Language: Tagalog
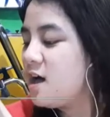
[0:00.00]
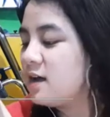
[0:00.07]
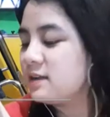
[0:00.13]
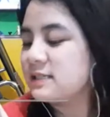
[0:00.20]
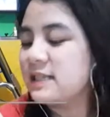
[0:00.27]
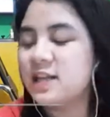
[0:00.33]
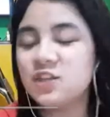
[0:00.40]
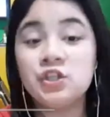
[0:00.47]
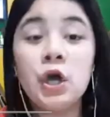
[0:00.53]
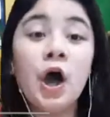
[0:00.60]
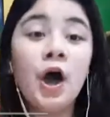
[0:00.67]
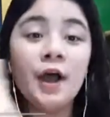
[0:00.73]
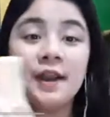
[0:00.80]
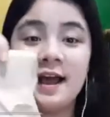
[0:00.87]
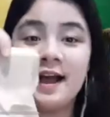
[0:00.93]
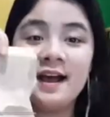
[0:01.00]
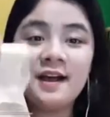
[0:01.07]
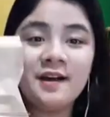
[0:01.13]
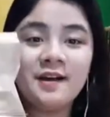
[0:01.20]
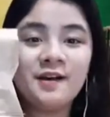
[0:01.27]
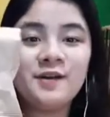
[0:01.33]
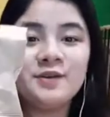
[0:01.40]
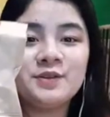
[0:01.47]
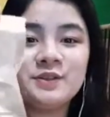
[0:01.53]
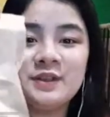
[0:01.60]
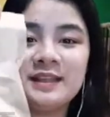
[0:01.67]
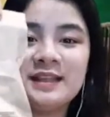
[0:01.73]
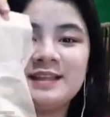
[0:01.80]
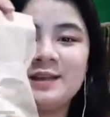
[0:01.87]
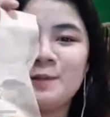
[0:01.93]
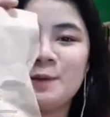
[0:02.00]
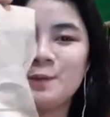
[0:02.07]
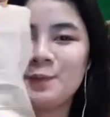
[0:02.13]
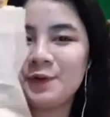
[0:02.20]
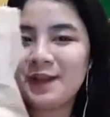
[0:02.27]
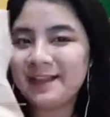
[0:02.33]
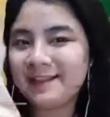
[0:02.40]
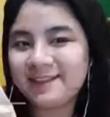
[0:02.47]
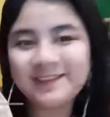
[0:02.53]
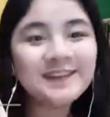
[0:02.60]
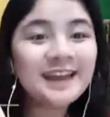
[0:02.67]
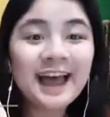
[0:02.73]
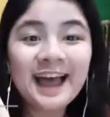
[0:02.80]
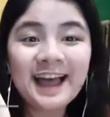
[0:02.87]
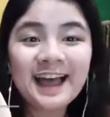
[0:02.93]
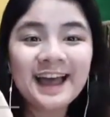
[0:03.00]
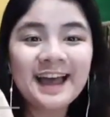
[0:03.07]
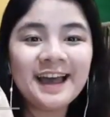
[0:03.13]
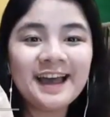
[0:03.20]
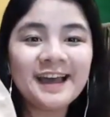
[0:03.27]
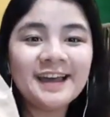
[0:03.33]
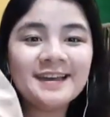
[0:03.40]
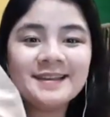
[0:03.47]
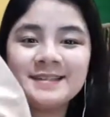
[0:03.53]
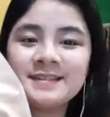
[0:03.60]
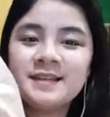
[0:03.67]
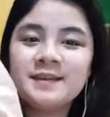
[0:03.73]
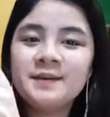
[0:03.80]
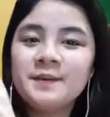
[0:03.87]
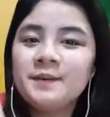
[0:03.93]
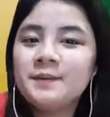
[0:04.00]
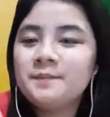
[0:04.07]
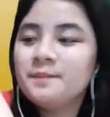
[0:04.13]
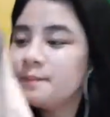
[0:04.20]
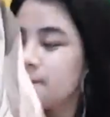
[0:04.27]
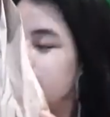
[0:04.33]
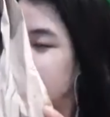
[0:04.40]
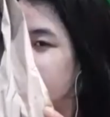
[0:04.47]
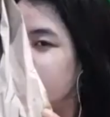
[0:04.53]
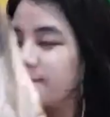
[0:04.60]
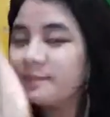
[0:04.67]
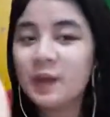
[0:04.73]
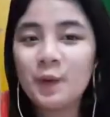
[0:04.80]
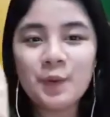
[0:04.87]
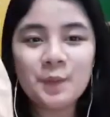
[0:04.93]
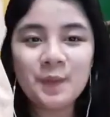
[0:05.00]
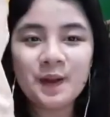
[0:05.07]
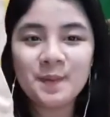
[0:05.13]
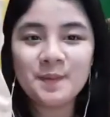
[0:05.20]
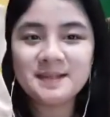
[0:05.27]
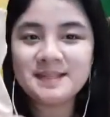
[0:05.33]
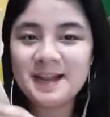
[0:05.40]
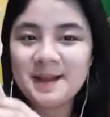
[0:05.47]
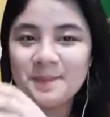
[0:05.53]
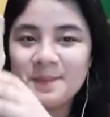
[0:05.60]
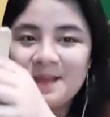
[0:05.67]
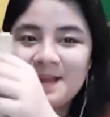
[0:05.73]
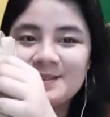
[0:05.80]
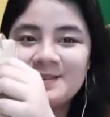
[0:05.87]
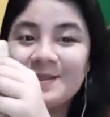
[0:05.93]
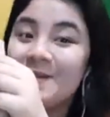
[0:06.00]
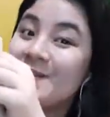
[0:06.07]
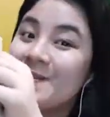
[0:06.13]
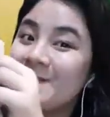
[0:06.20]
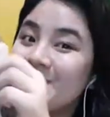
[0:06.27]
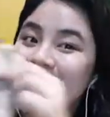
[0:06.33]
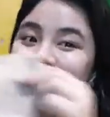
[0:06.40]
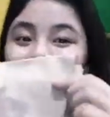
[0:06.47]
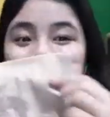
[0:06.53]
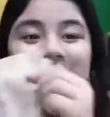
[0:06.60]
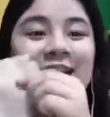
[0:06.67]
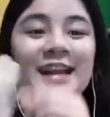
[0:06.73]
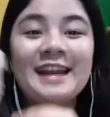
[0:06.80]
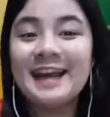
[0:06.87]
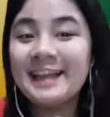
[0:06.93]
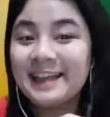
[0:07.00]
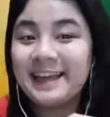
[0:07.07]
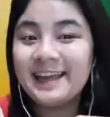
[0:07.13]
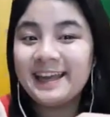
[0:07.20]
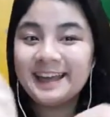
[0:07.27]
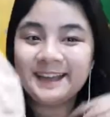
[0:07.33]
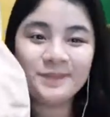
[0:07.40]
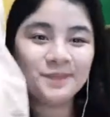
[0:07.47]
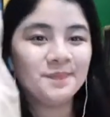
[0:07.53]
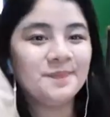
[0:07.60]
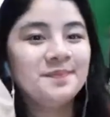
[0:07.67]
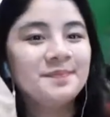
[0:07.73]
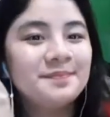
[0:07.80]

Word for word: Cook's Lechon House. So, titikman po natin to guys. Hmm, amoy pala masarap na. So, sana natin.